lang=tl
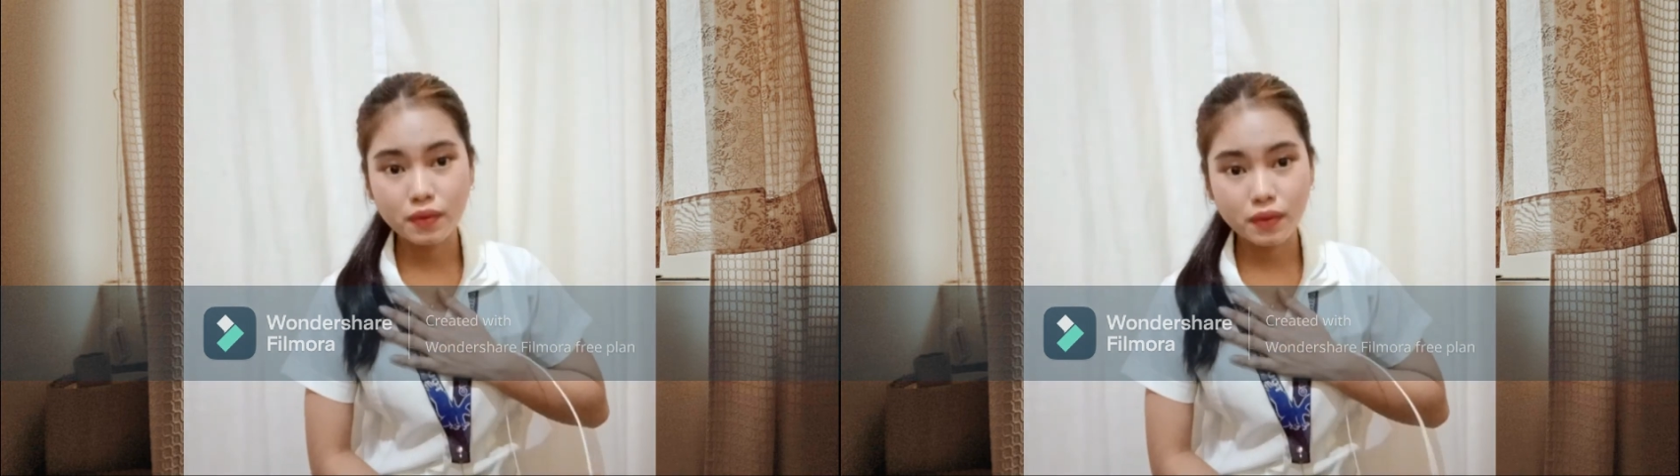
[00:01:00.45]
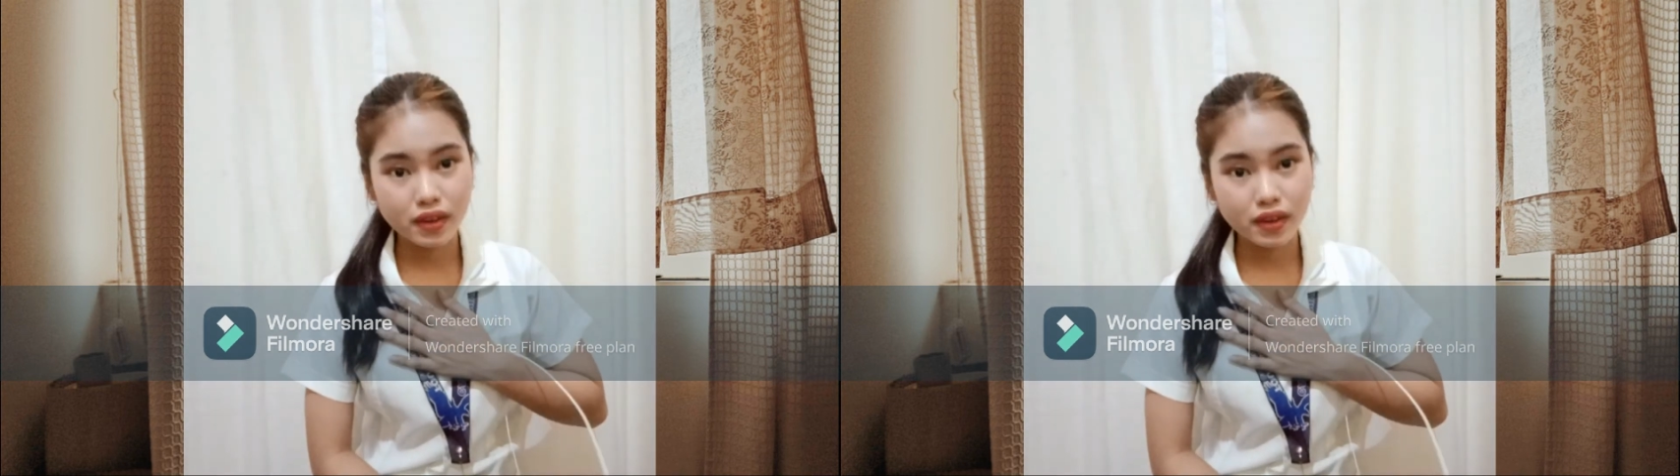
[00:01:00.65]

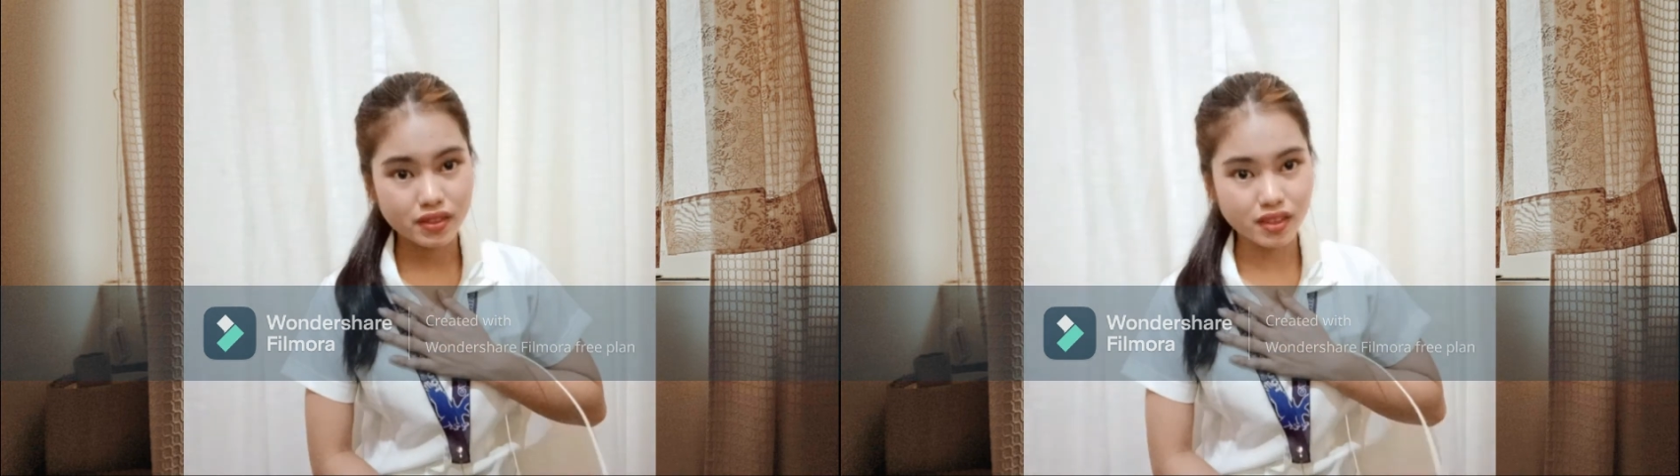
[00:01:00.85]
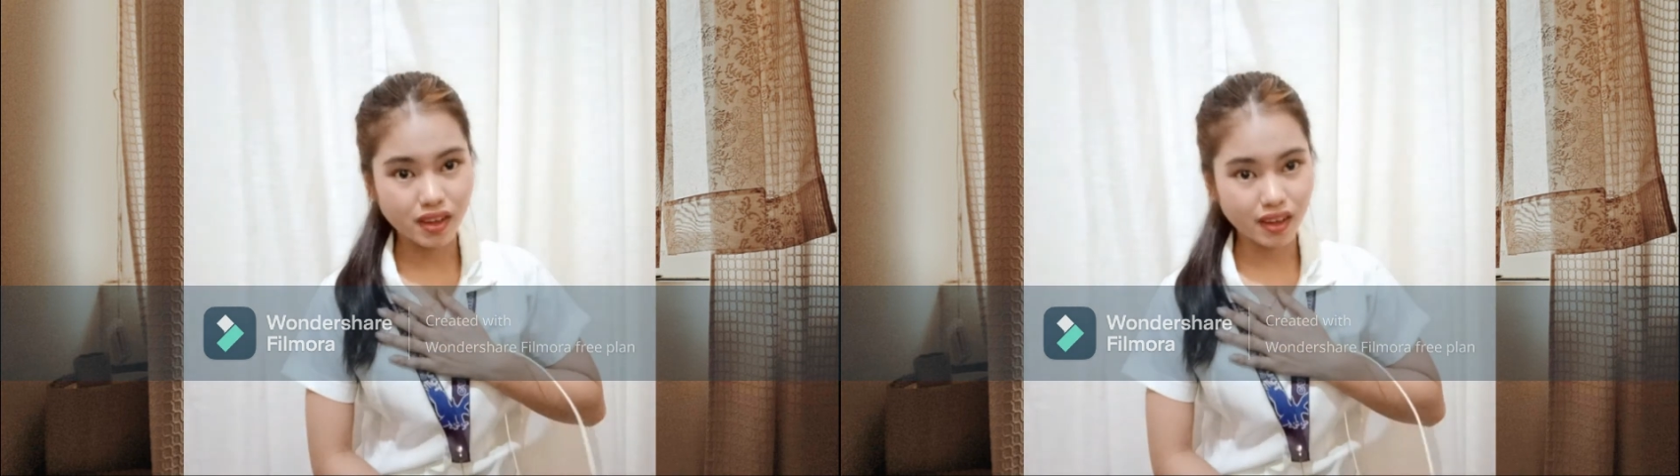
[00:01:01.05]
20
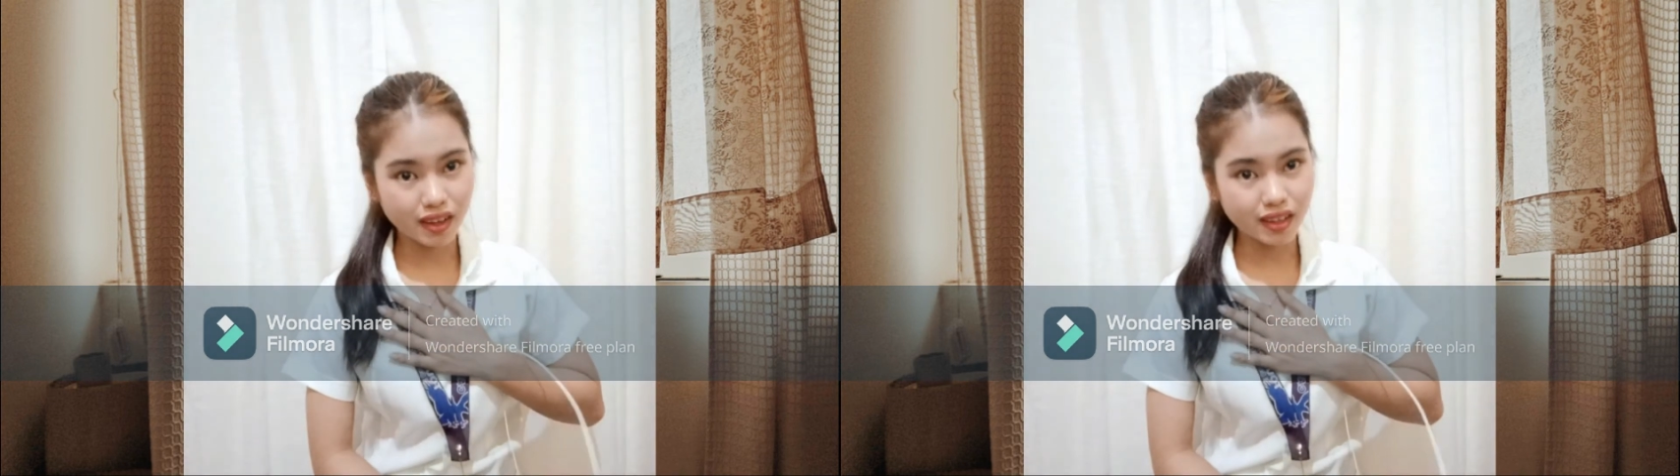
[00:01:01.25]
ans.